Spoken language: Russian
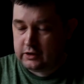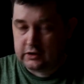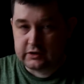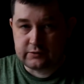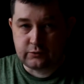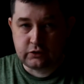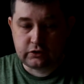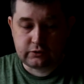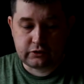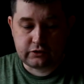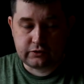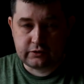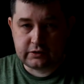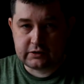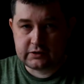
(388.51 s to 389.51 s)
Смотрим, что
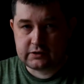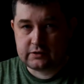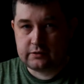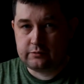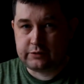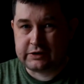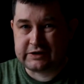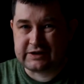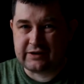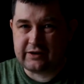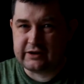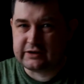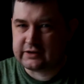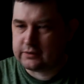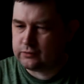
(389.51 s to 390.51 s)
у нас
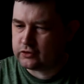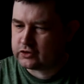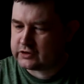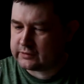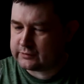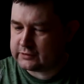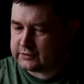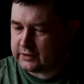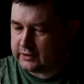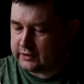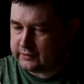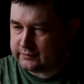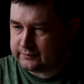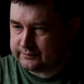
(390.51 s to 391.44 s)
представляет себя бурсам с дели.